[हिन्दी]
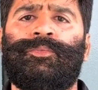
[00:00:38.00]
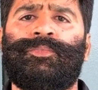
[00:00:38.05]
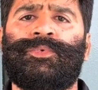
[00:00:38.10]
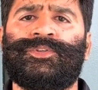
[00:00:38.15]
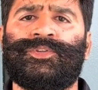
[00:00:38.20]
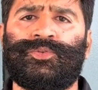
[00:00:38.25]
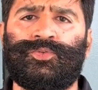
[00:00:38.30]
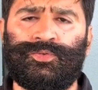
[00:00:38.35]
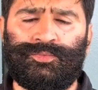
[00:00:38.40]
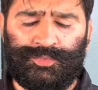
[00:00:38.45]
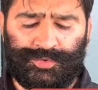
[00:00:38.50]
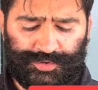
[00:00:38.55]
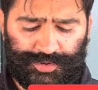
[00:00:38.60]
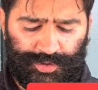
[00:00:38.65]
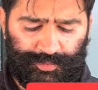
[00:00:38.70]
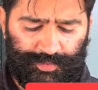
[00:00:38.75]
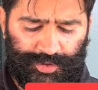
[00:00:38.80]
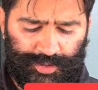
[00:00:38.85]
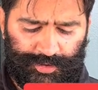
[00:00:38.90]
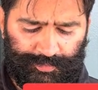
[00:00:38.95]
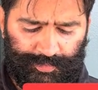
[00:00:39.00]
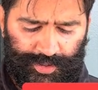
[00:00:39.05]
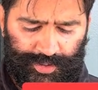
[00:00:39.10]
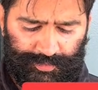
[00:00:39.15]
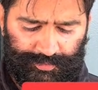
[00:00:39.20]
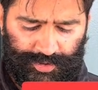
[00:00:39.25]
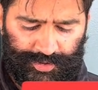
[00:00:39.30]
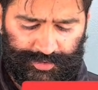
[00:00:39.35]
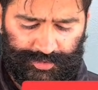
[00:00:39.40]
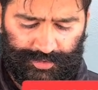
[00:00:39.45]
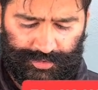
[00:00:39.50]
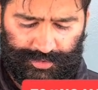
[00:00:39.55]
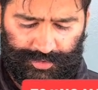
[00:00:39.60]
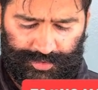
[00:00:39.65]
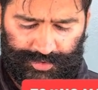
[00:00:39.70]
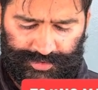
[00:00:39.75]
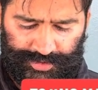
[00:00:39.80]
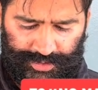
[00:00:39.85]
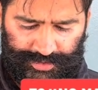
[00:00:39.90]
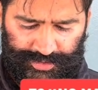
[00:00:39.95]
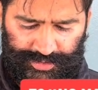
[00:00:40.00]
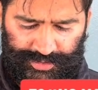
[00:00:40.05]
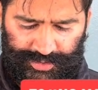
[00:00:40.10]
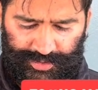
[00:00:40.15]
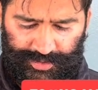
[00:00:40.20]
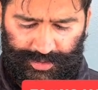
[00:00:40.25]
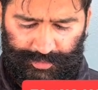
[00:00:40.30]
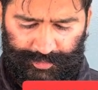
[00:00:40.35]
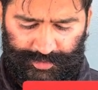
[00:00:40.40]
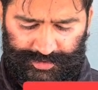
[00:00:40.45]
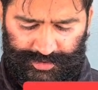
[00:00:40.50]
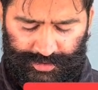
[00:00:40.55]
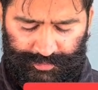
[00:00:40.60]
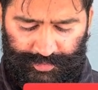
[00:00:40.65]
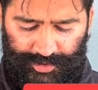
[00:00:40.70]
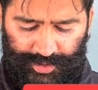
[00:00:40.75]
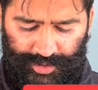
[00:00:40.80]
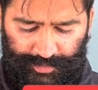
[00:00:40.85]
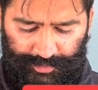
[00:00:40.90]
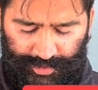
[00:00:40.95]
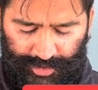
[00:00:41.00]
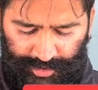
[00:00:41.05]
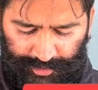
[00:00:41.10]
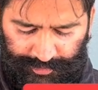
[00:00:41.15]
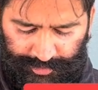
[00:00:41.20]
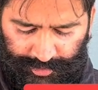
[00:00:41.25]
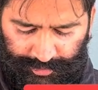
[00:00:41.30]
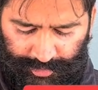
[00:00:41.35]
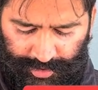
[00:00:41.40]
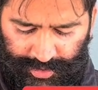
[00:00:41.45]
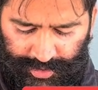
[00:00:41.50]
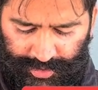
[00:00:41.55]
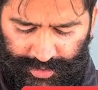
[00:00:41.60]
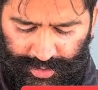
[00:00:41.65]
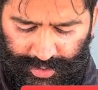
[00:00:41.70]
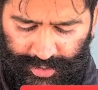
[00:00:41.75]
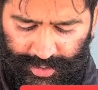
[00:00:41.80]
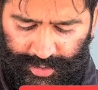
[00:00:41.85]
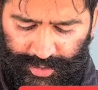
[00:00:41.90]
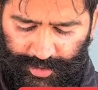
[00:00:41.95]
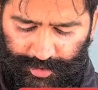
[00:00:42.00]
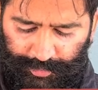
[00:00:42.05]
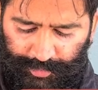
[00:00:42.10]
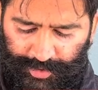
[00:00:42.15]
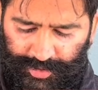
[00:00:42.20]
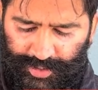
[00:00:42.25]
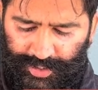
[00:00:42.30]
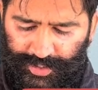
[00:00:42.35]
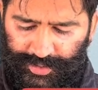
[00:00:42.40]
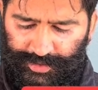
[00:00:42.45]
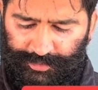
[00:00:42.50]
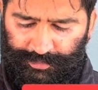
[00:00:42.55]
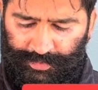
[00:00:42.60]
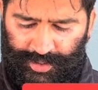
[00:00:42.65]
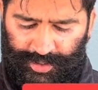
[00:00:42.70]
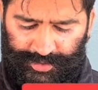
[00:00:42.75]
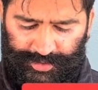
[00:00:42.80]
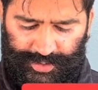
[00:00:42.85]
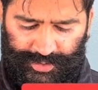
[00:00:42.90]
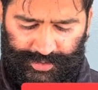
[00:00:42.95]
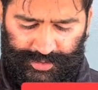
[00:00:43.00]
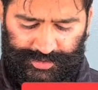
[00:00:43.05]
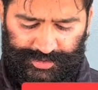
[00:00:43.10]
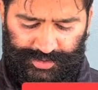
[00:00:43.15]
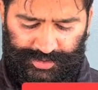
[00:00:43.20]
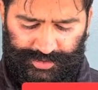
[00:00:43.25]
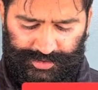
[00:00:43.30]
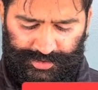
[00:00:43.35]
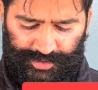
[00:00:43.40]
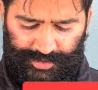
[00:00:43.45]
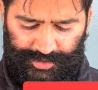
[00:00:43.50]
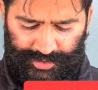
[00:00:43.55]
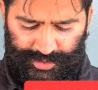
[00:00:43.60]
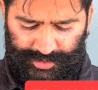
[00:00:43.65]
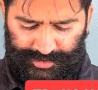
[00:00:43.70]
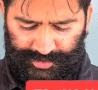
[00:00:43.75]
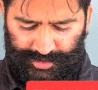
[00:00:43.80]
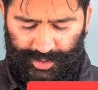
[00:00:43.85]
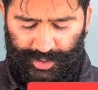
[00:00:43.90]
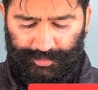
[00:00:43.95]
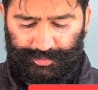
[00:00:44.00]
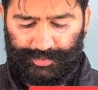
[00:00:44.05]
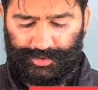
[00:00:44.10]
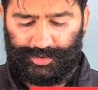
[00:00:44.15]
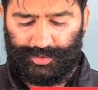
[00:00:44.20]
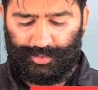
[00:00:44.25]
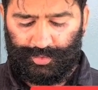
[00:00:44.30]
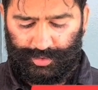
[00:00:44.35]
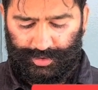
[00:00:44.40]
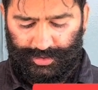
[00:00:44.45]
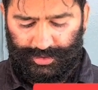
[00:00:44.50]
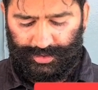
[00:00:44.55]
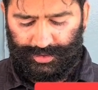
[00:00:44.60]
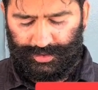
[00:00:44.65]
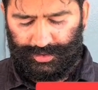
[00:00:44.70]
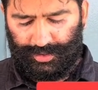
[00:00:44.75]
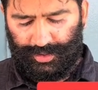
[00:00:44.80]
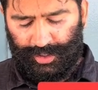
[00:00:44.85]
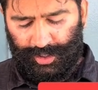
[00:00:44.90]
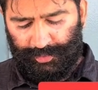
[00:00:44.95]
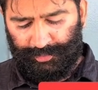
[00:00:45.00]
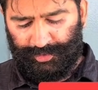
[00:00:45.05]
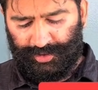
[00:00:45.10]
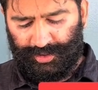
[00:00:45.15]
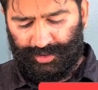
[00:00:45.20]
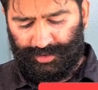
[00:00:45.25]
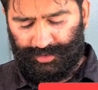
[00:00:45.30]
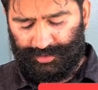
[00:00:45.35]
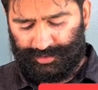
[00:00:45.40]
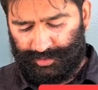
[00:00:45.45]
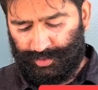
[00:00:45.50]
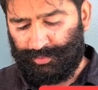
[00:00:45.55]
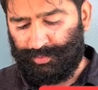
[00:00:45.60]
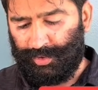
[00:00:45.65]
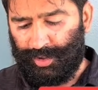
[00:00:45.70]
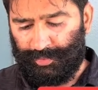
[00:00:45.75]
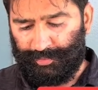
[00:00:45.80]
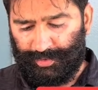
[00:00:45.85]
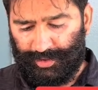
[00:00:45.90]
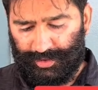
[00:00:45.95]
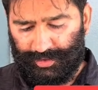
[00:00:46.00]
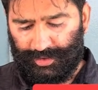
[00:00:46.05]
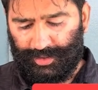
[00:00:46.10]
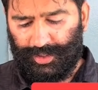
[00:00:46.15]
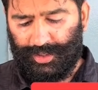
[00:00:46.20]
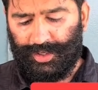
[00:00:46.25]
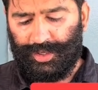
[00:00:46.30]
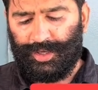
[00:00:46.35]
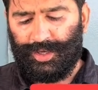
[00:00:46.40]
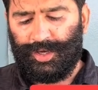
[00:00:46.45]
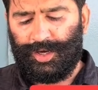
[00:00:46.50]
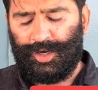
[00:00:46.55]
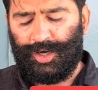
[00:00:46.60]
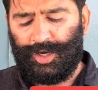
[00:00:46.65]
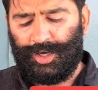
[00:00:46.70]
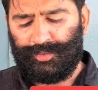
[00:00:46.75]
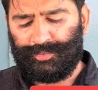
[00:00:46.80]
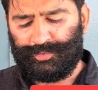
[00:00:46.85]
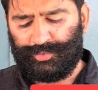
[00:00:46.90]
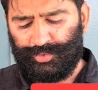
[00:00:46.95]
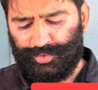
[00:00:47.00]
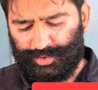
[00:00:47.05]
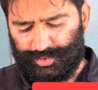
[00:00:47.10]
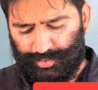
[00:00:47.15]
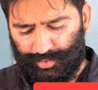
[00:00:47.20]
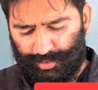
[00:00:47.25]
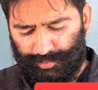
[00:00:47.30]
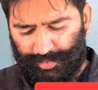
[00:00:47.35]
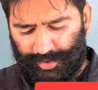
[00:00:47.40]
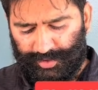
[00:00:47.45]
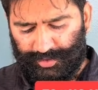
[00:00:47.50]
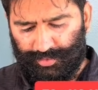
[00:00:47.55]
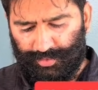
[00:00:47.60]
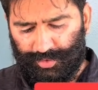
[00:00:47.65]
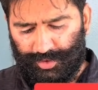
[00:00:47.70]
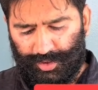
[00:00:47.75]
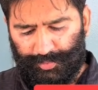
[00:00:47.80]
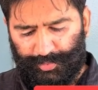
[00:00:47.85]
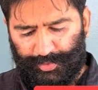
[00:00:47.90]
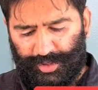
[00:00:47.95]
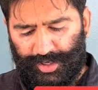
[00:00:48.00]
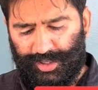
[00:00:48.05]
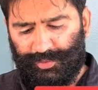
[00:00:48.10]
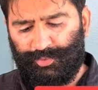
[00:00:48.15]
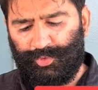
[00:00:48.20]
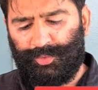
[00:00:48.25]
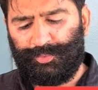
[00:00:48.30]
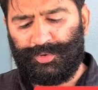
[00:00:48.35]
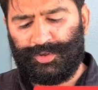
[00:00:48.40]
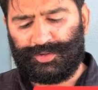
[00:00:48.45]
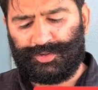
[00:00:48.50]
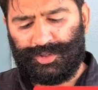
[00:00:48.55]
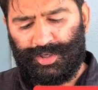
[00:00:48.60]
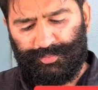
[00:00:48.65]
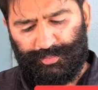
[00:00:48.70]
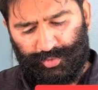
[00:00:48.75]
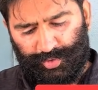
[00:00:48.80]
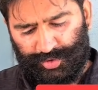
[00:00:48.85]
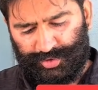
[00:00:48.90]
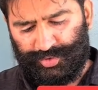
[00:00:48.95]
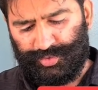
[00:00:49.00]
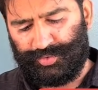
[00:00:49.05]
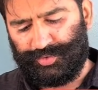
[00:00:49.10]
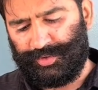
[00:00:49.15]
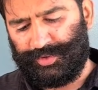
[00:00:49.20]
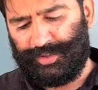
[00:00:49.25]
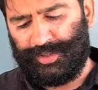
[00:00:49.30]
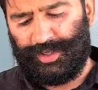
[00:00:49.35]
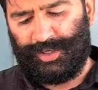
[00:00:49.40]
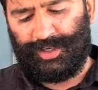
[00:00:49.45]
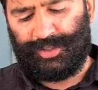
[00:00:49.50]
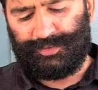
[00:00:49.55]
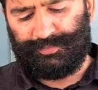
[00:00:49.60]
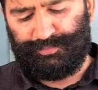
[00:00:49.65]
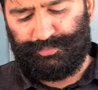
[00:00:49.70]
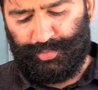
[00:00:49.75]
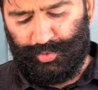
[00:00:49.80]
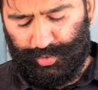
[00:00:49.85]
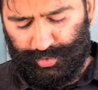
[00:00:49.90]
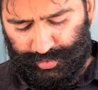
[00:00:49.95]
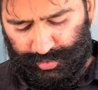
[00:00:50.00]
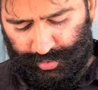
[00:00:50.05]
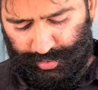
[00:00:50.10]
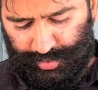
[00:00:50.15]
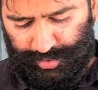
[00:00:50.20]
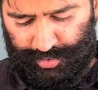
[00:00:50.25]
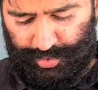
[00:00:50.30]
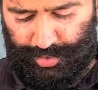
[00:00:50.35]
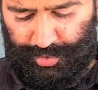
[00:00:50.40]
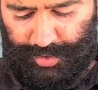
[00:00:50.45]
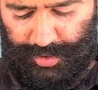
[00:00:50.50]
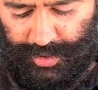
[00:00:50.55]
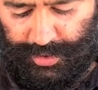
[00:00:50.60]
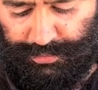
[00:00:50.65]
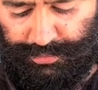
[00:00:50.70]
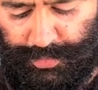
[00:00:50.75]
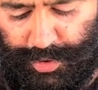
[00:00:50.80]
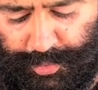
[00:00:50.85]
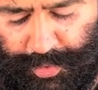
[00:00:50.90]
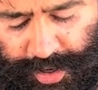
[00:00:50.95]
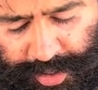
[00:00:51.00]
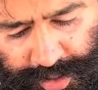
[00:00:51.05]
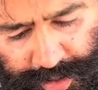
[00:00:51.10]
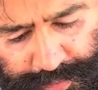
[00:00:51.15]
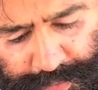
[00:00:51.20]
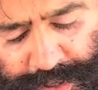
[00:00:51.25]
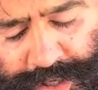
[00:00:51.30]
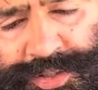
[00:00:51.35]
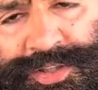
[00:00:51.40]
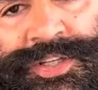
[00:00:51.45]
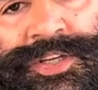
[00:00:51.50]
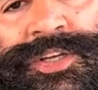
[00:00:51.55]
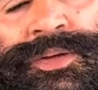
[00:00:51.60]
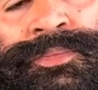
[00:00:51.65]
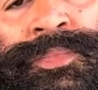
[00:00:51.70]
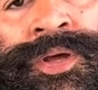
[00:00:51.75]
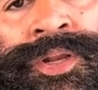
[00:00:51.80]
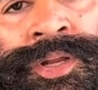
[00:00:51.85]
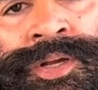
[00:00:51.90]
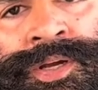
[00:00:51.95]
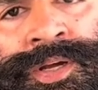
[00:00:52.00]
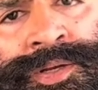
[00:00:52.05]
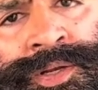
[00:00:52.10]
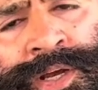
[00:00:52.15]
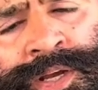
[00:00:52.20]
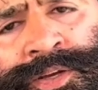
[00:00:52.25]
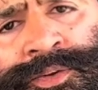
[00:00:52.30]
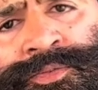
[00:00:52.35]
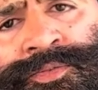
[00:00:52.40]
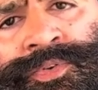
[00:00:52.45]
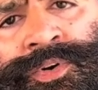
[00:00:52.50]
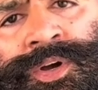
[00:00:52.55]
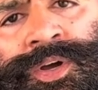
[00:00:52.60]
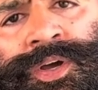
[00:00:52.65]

मजलूम मुसलमान बहन भाइयों को आज़ादी की नमत से मालामाल फरमाए मेरा ईमान है कि जी दीन इस्लाम की होगी आमीन सुम आमीन आप दोस्तों भाइयों के प्यार मोहब्बत का बहुत शुक्रिया बहुत दोस्तों ने मुबारकबाद दी मैंने कहा लाइव